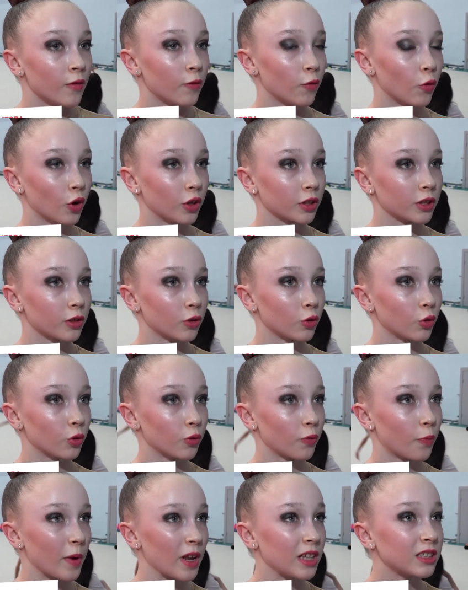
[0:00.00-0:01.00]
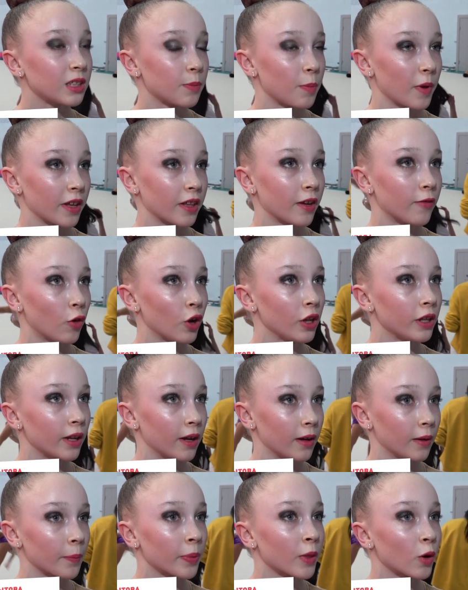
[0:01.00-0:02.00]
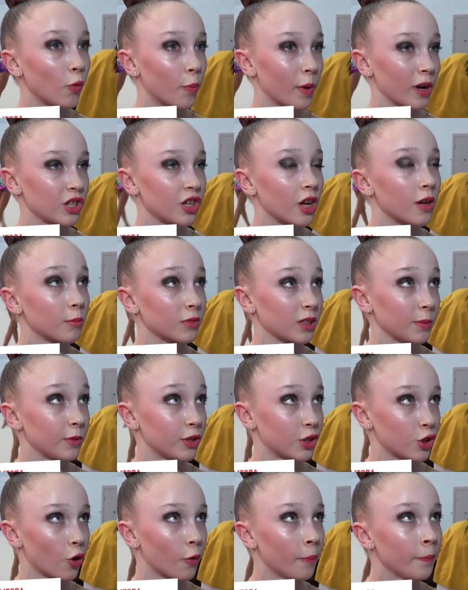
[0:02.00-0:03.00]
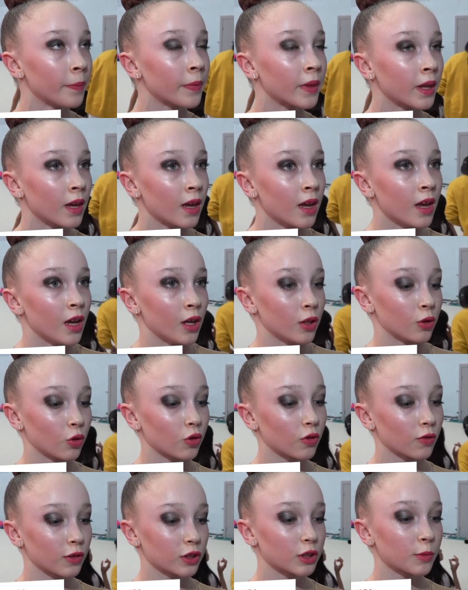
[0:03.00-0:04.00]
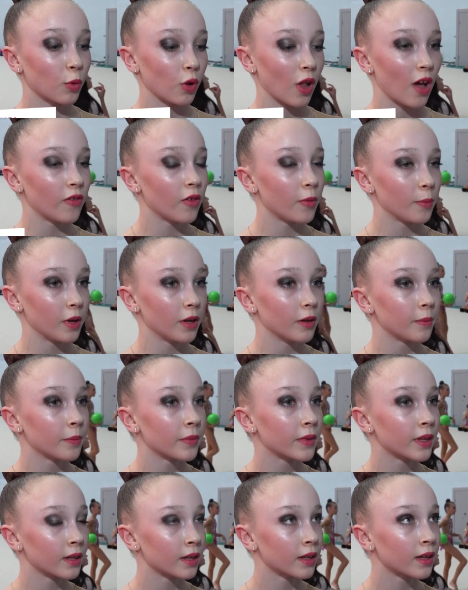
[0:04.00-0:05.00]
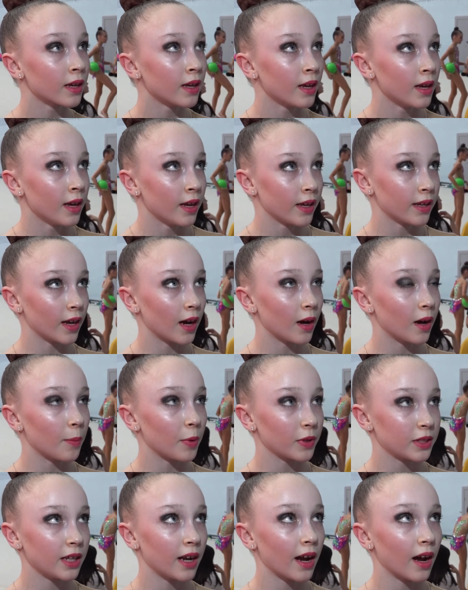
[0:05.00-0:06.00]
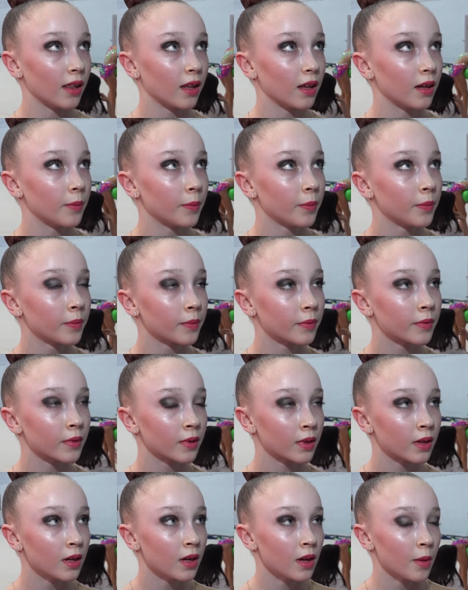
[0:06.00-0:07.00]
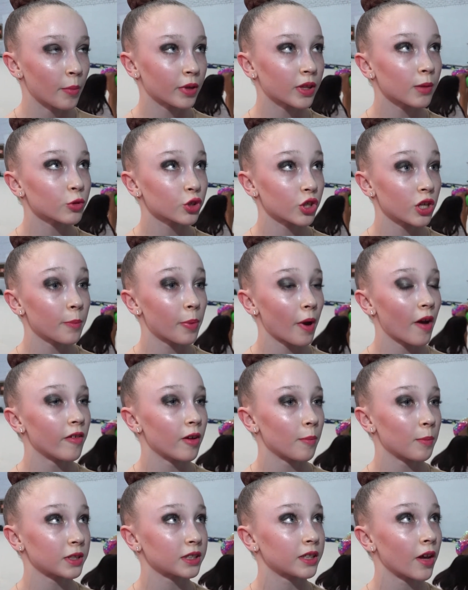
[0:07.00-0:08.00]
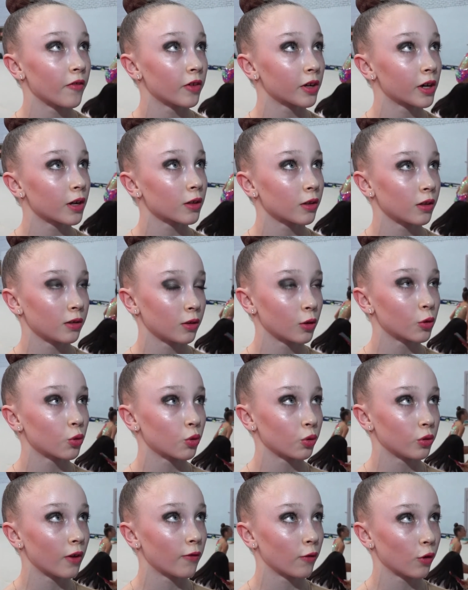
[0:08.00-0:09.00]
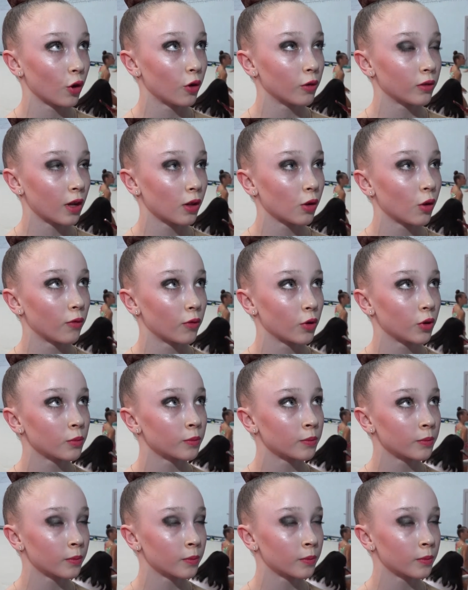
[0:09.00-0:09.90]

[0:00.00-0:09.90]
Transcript: Вот, ну, в принципе, я довольна упражнением с мячом, но вот с булавами я потеряла, потому что неправильно поставила руку на, на ловлю.